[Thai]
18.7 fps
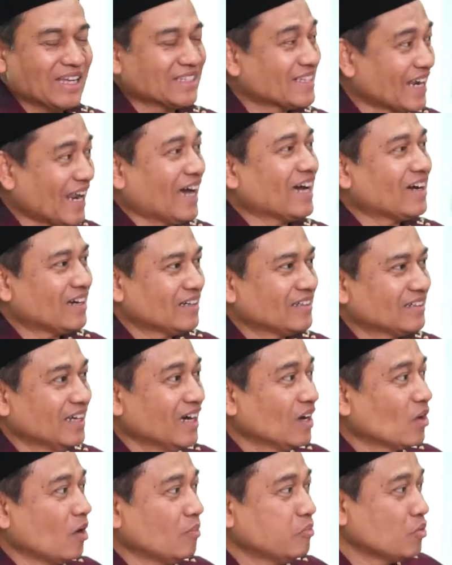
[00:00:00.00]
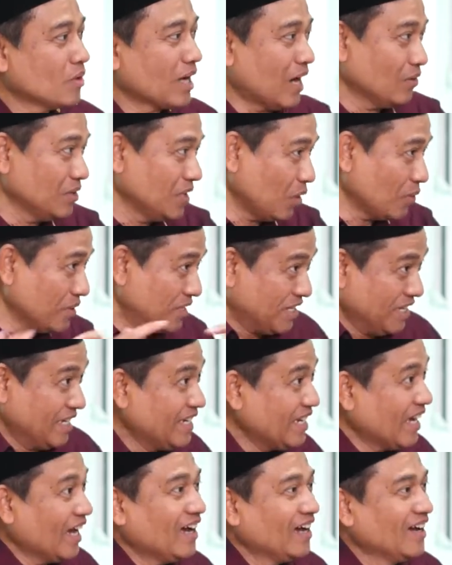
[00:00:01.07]
การสลักนะของภูเขาหรือโอ้หิน
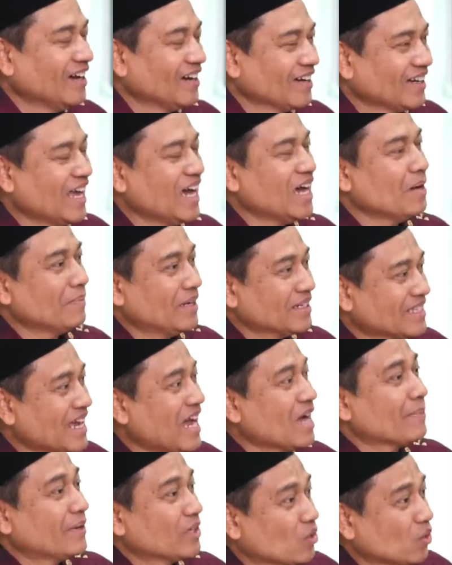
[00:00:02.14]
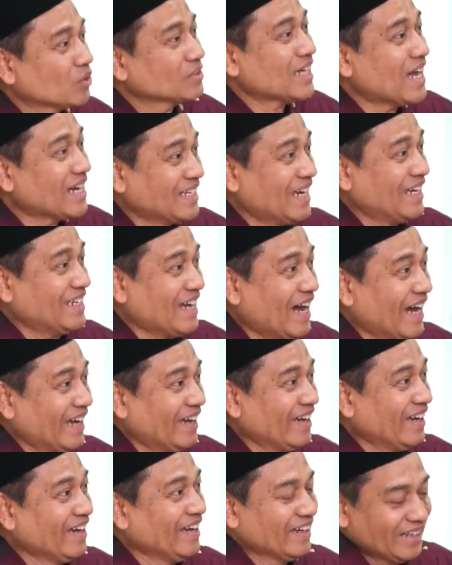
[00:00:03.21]
เนี่ยนะมาสร้างเป็นโครงสร้างให
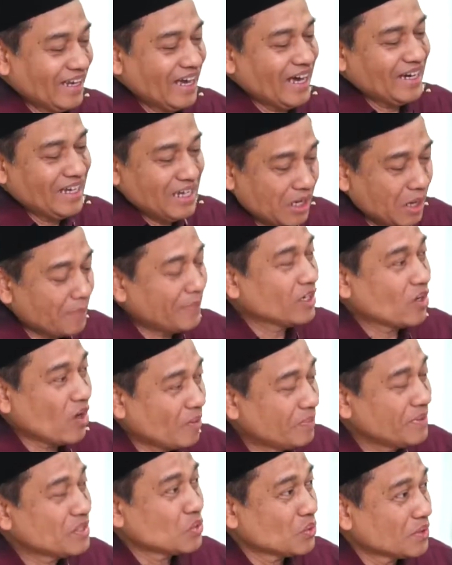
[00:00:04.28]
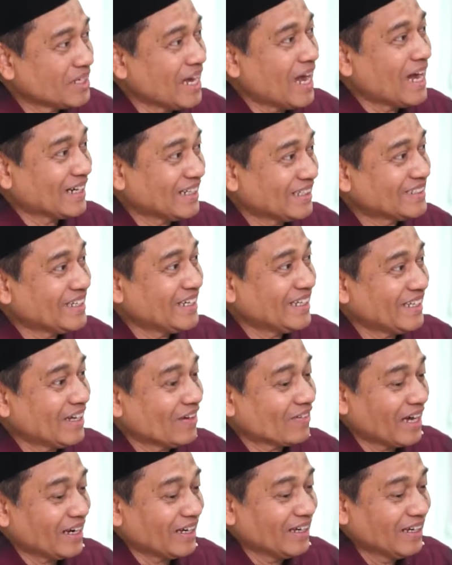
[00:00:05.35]
ญ่ๆนะอันนี้ก็เป็นข้อพิสูจน์อย่างหนึ่งเช่นเดี
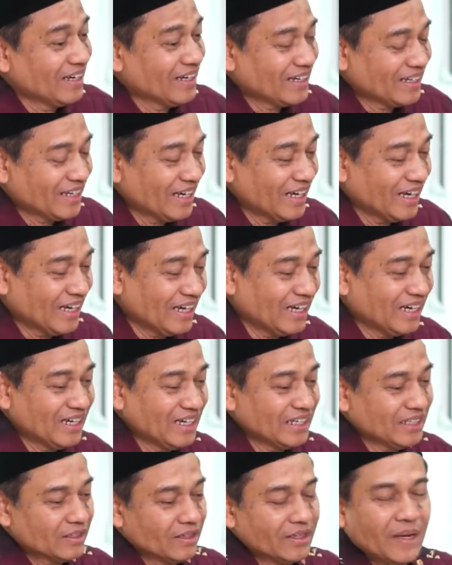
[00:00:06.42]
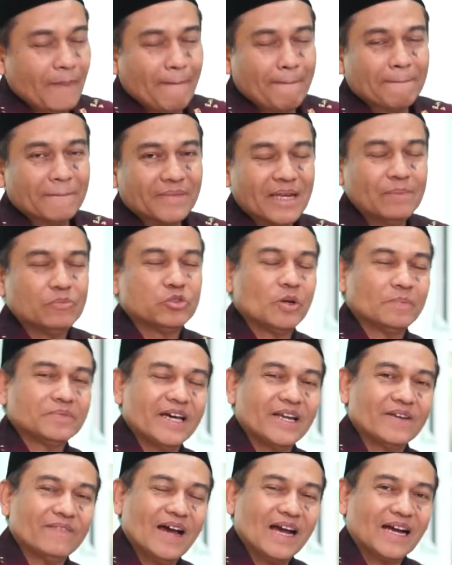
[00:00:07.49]
ยวกันนะฮะอันนี้ท่านผู้ชม
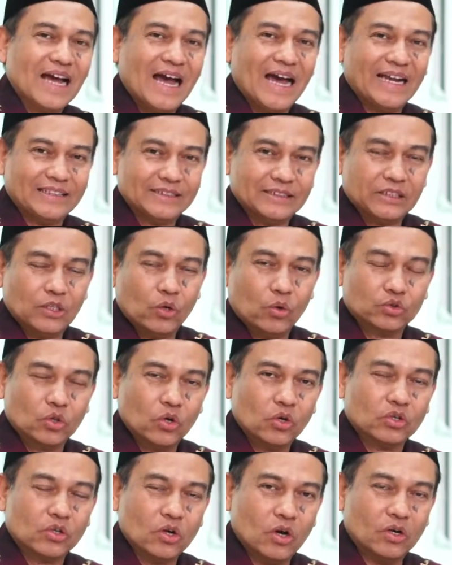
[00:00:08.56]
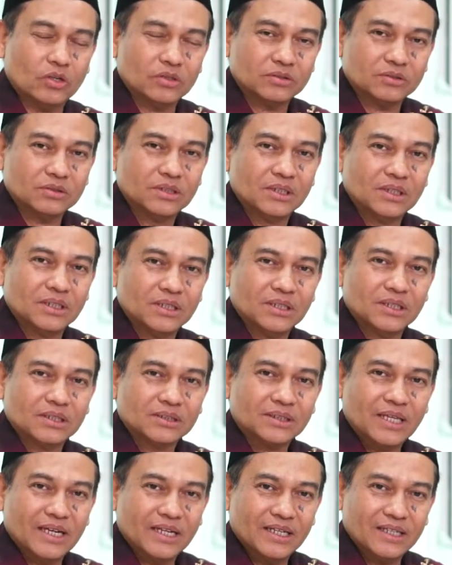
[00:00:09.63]
จะเห็นว่าการลงโทษของ
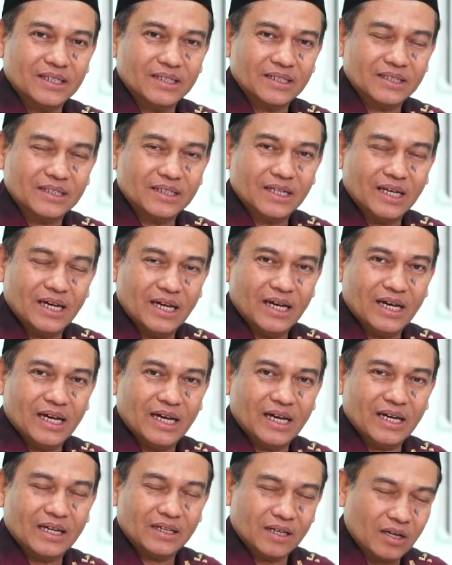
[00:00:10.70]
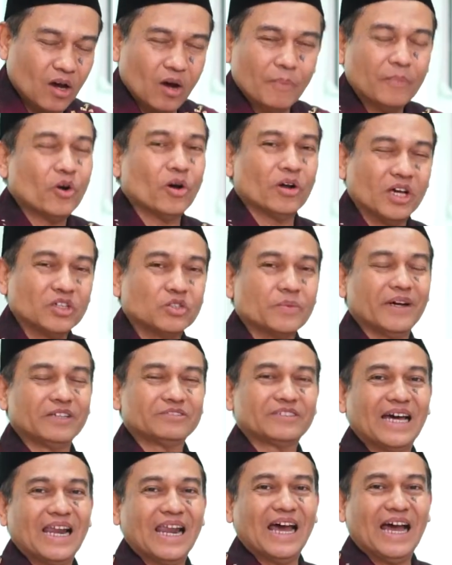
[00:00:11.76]
ท่านของพระองค์อัลเลาะห์ซุบฮา
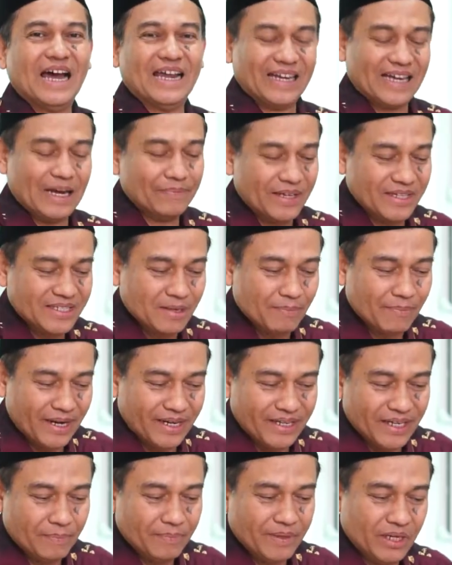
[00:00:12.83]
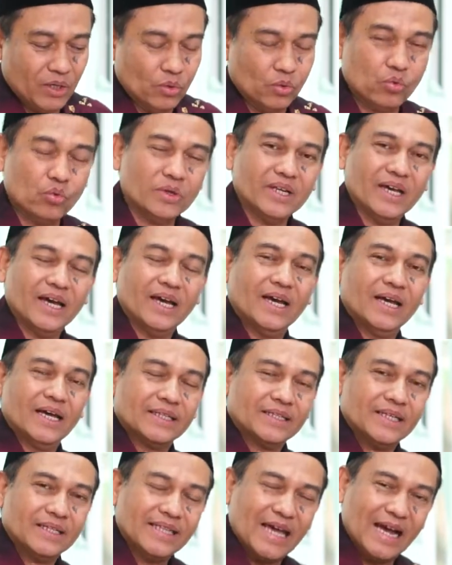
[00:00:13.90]
นะฮูวะตะอาลานะครับในสมัยนบีฮูดเนี่ย
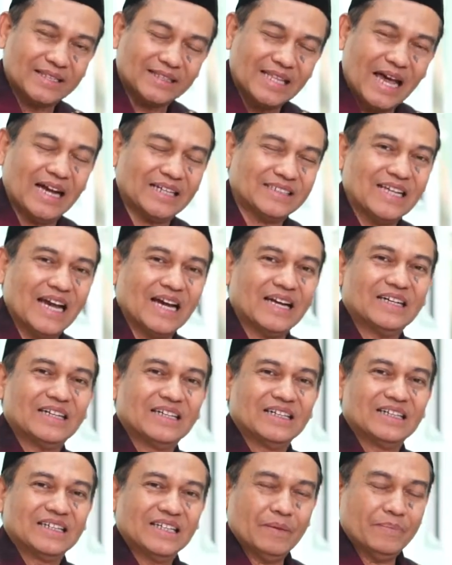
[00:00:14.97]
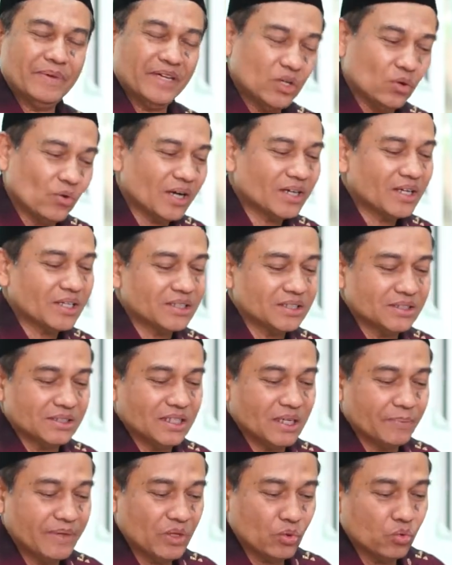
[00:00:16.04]
จะแตกต่างจากนบีนัวก็คือ
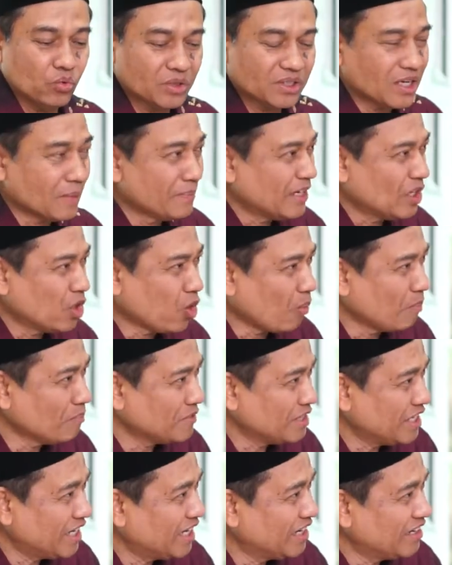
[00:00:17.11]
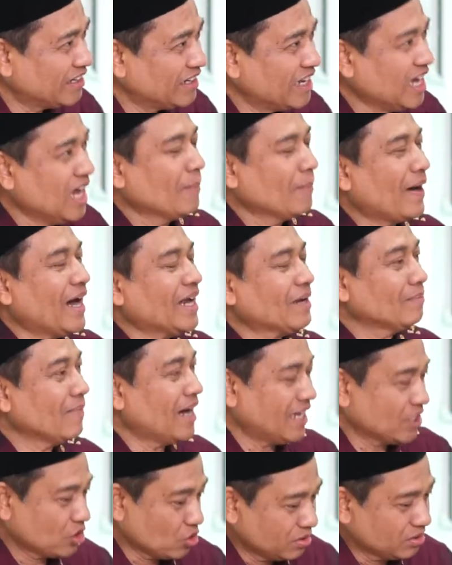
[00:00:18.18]
นบีฮูดจะมีลมเย็นพัด
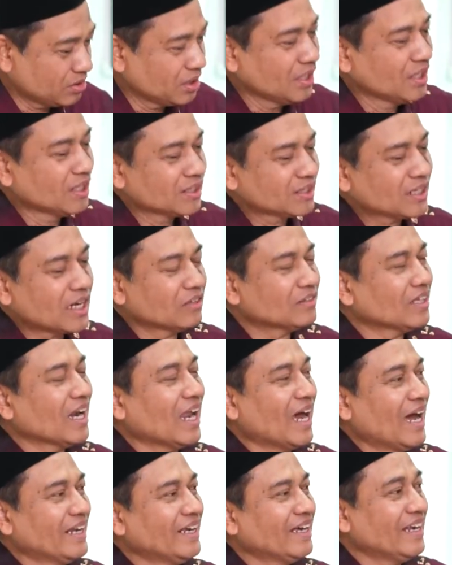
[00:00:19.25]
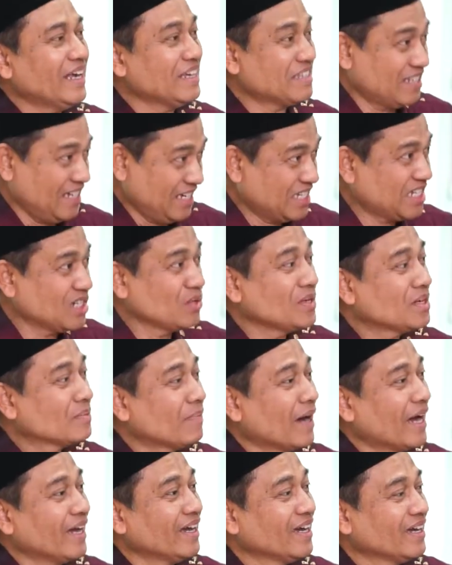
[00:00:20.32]
มาจนเขาทั้งหลายเนี่ยได้เสียชีวิต
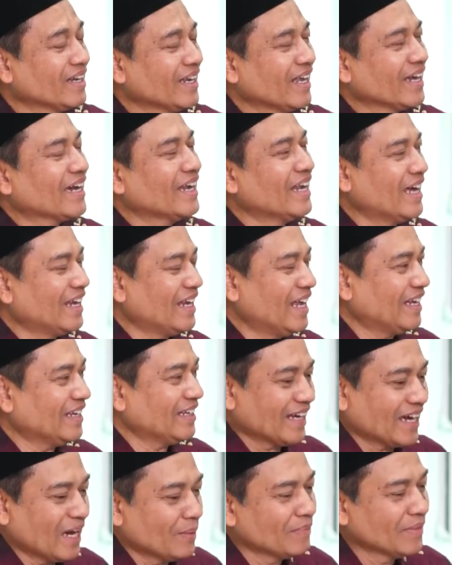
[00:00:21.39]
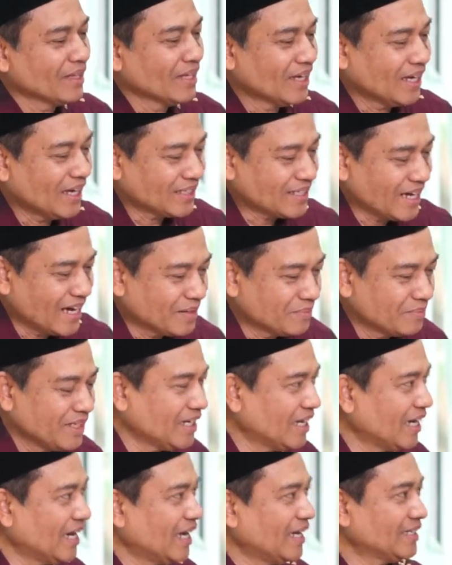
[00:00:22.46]
ไปในขณะนั้นนะครับอาจารย์มี
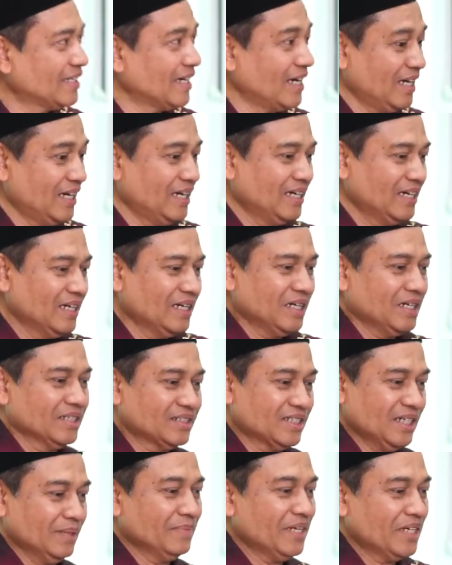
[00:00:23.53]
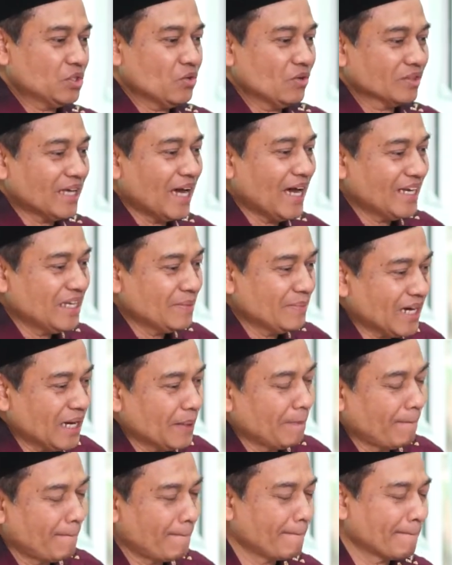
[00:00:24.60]
อะไรจะเสริมในช่วงท้ายนี้ไหมค
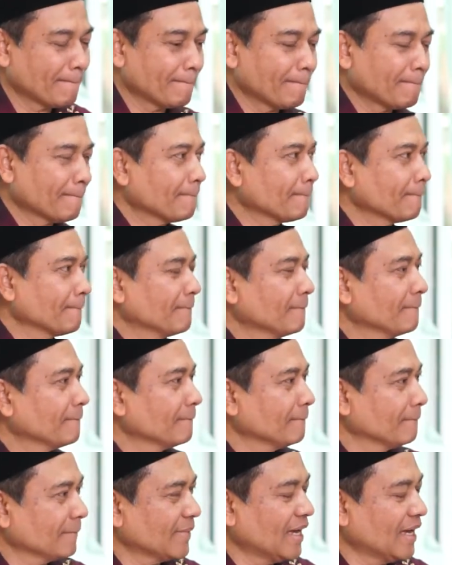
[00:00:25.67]
รับก็มีนิดหน่อย